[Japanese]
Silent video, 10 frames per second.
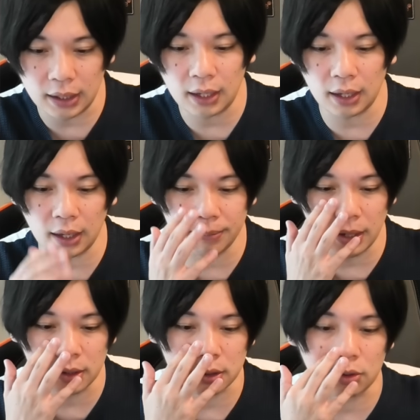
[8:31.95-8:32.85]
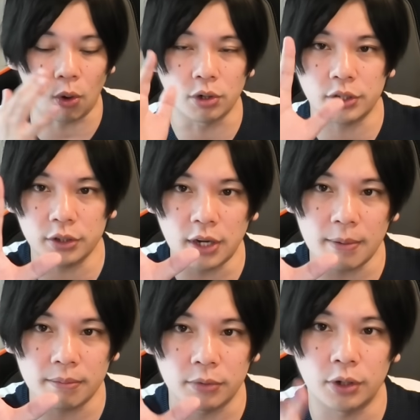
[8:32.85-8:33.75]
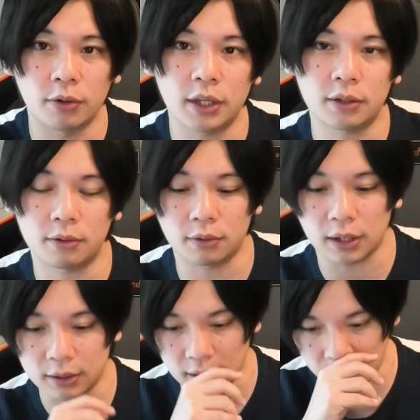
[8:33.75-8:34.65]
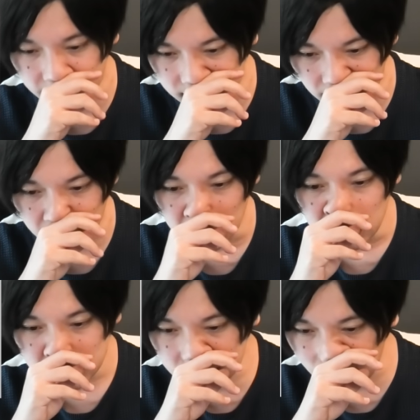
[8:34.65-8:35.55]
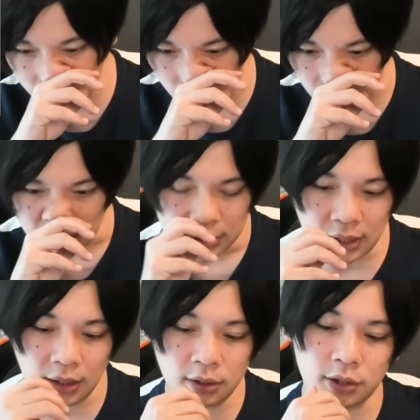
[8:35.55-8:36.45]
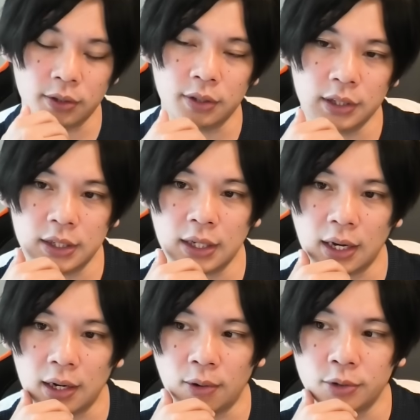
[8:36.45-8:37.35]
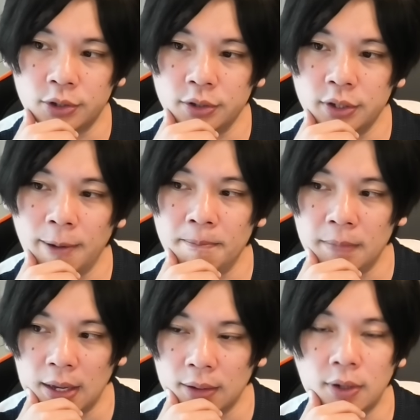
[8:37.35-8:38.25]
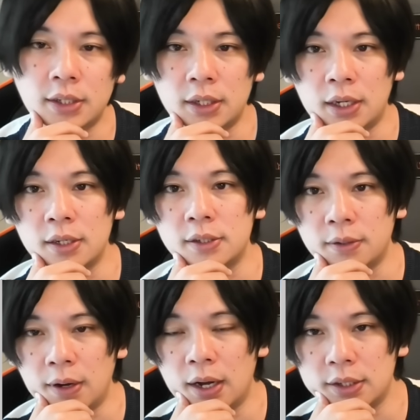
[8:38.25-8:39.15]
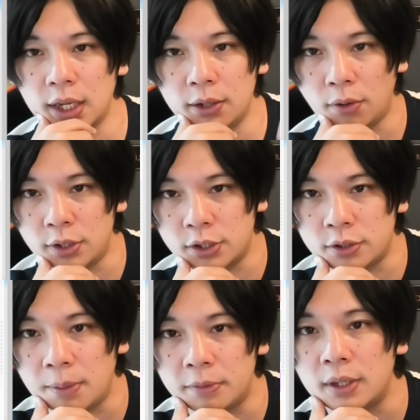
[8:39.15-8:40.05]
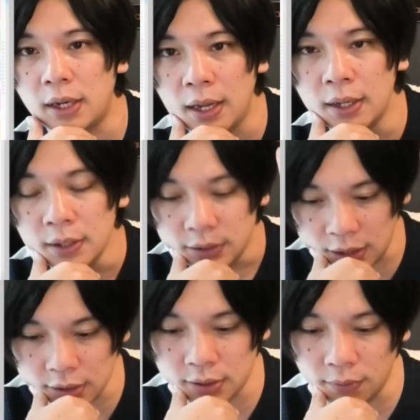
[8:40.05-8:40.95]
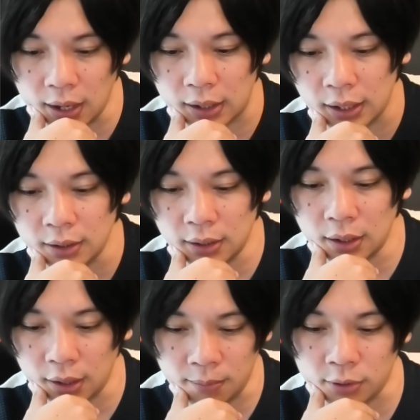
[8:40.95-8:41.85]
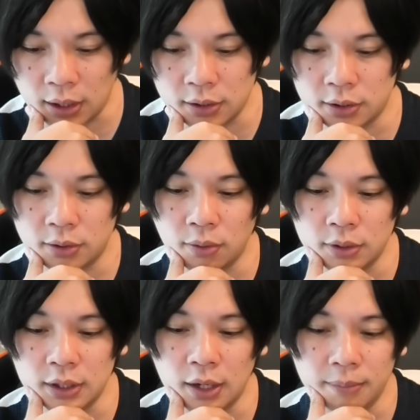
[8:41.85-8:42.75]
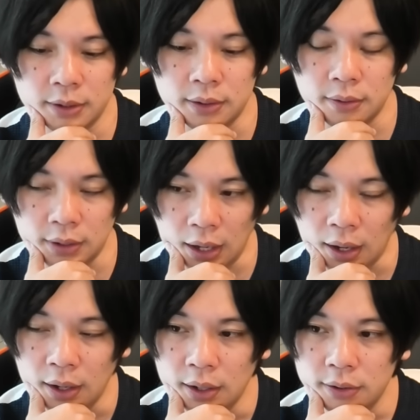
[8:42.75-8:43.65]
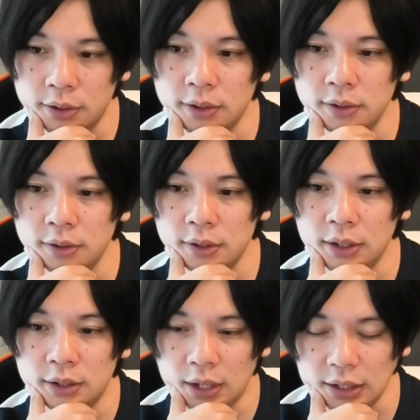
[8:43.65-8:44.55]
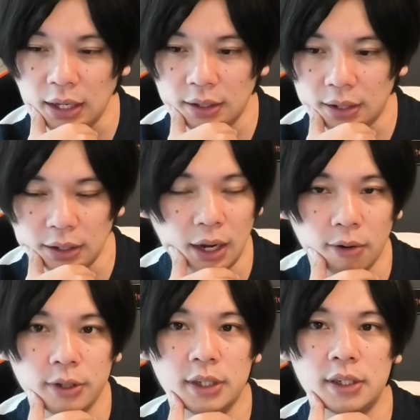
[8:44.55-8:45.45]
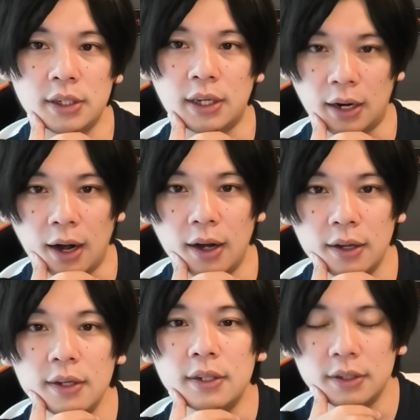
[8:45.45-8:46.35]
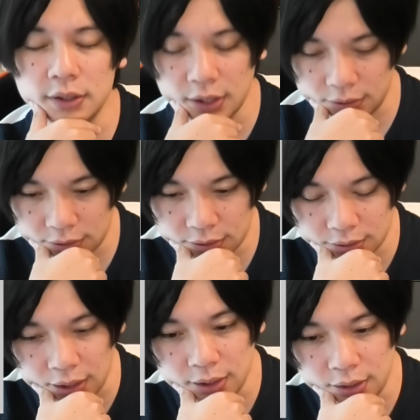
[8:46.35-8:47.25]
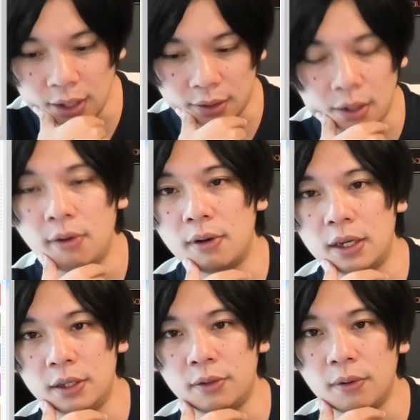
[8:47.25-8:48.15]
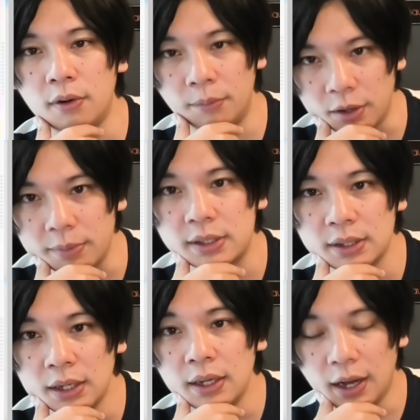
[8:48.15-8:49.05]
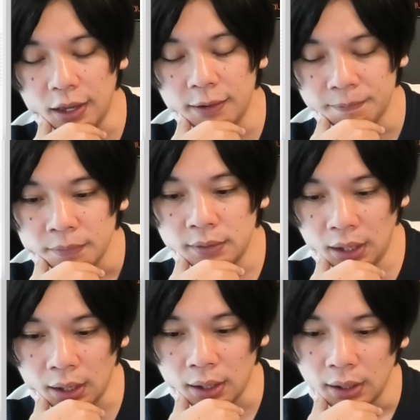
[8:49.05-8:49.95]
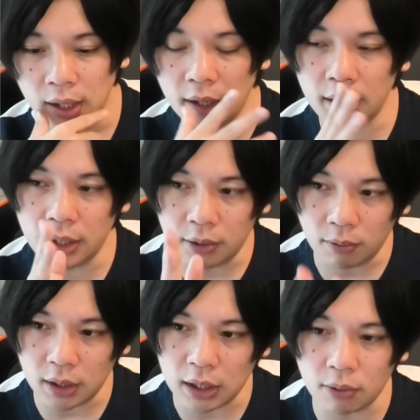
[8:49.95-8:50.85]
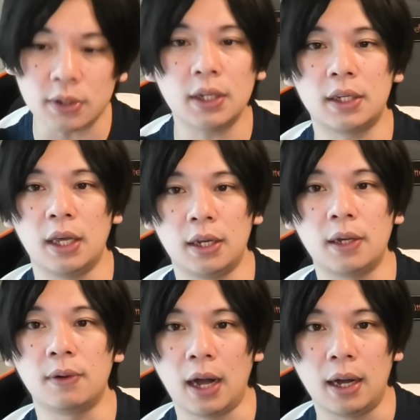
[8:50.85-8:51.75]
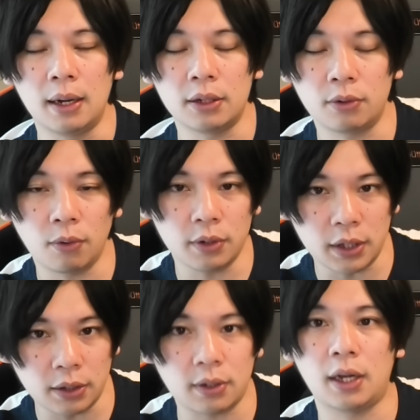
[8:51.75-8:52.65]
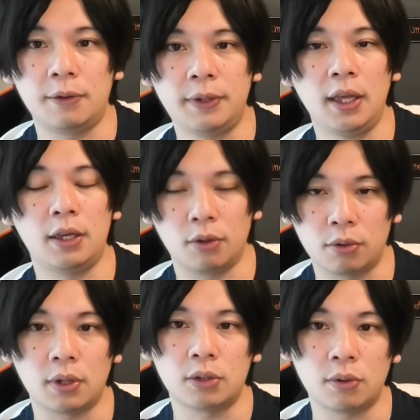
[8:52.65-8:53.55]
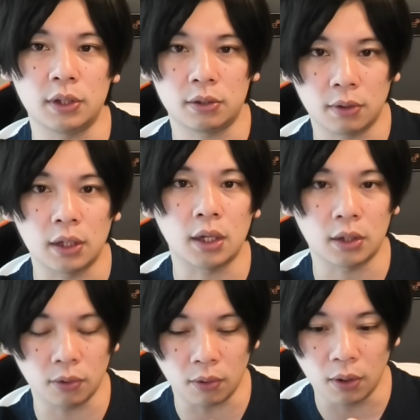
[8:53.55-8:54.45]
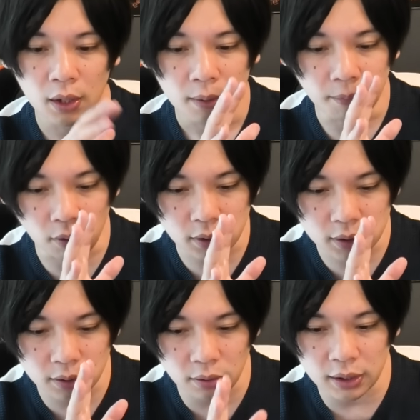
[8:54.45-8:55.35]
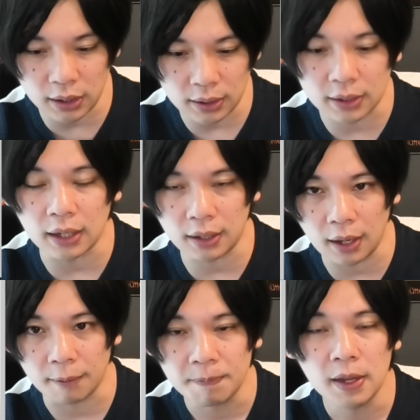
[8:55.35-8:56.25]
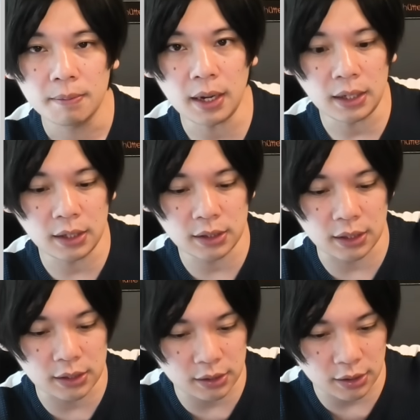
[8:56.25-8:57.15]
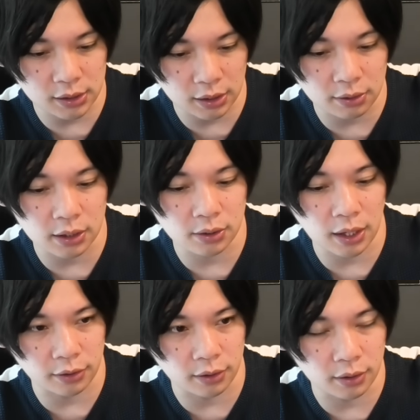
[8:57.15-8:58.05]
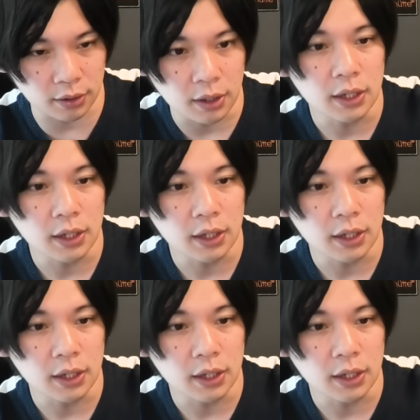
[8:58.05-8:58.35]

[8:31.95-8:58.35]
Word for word: で、えー、マックス50連無料で引くことができますと。しかも、31から50連目のガチャに関しては、最後の20連分だね。に関しては、限定キャラも対象になりますので、普通にただただ美味しいから、うん、絶対にやった方がいいと思います。はい。で、えー、1個だけ気をつけなきゃいけないのが、あの、ログインとかが不定期の人とか特にそうなんだけど、モンストの日だけ、毎日1日クエストやる。